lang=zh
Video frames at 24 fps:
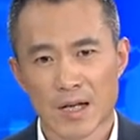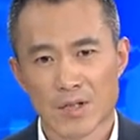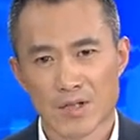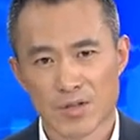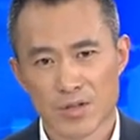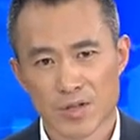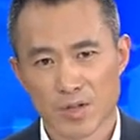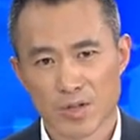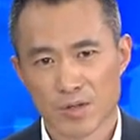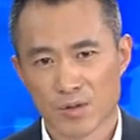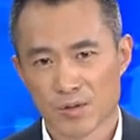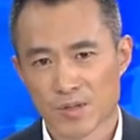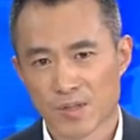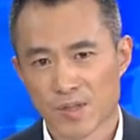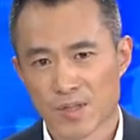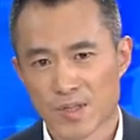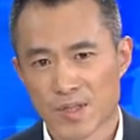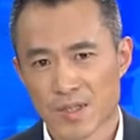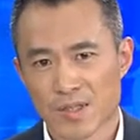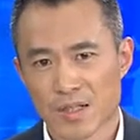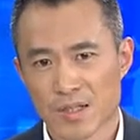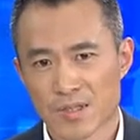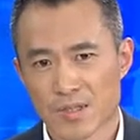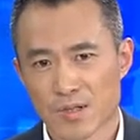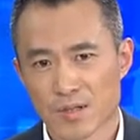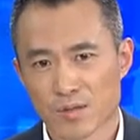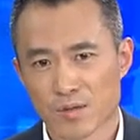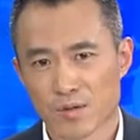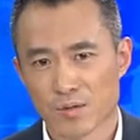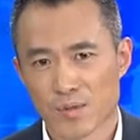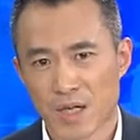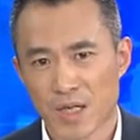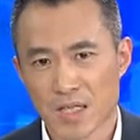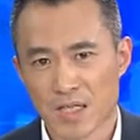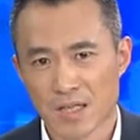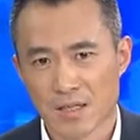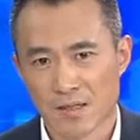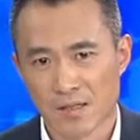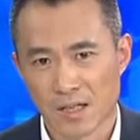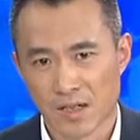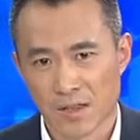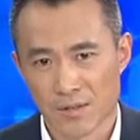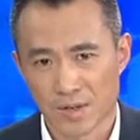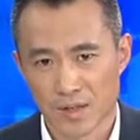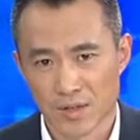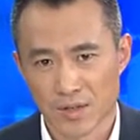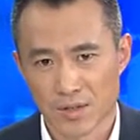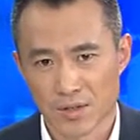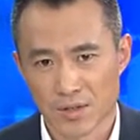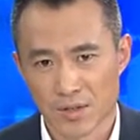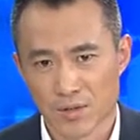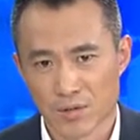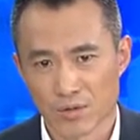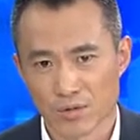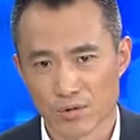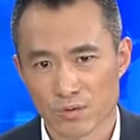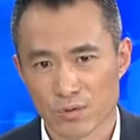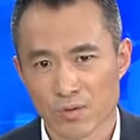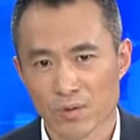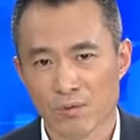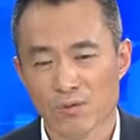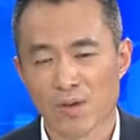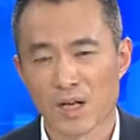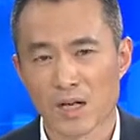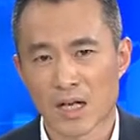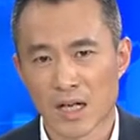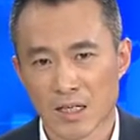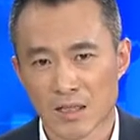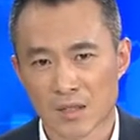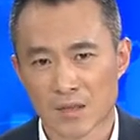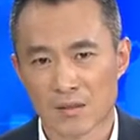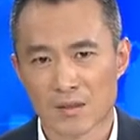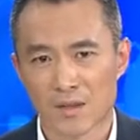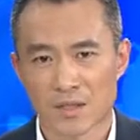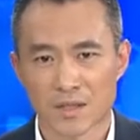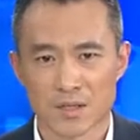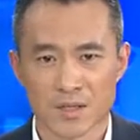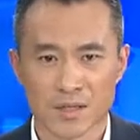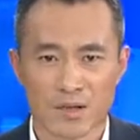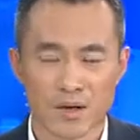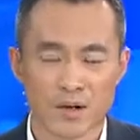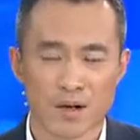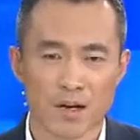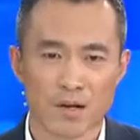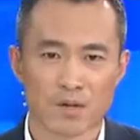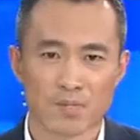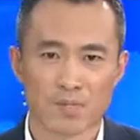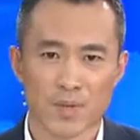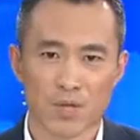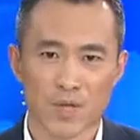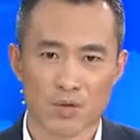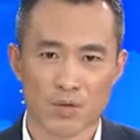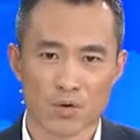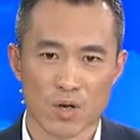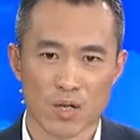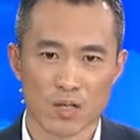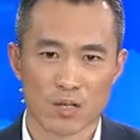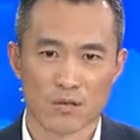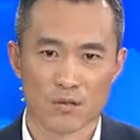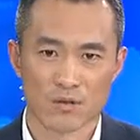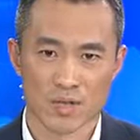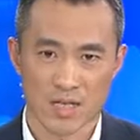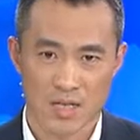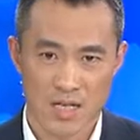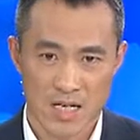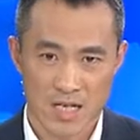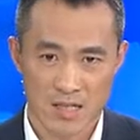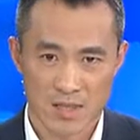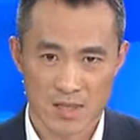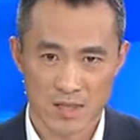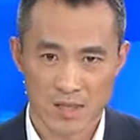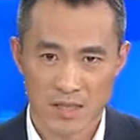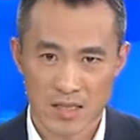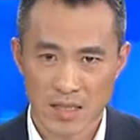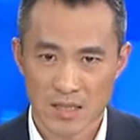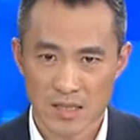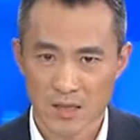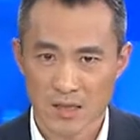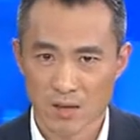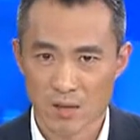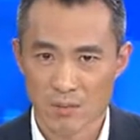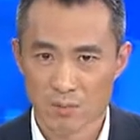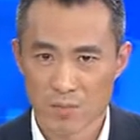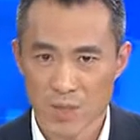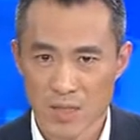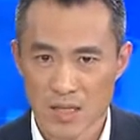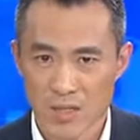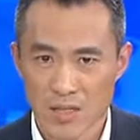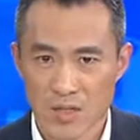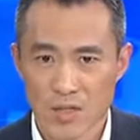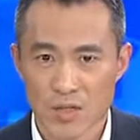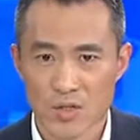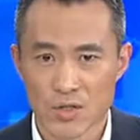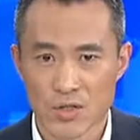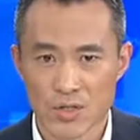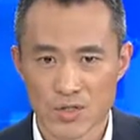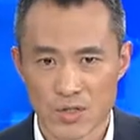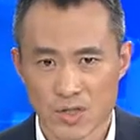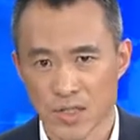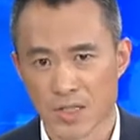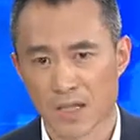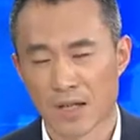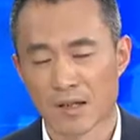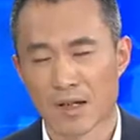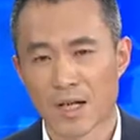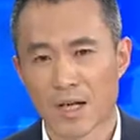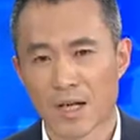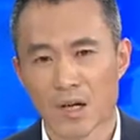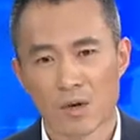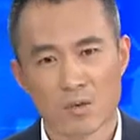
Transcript: 事后司机在接受媒体采访的时候说：“我看到这个小孩被撞了，我下车看到遍地是血，